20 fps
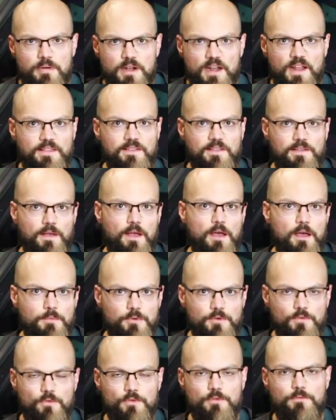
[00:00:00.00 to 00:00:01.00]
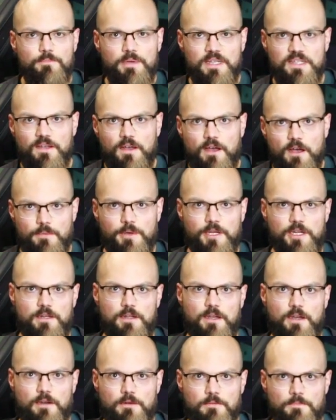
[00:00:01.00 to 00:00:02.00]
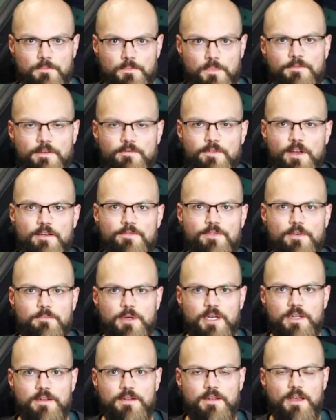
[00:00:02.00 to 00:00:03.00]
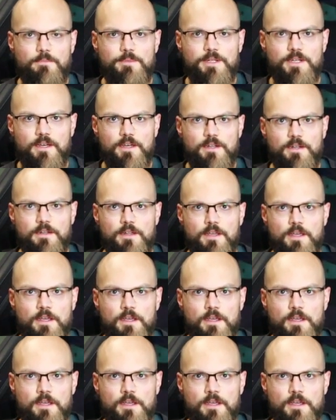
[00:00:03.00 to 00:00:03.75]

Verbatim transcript: Platz habe und besser arbeiten kann. Fangen wir einfach mal damit an,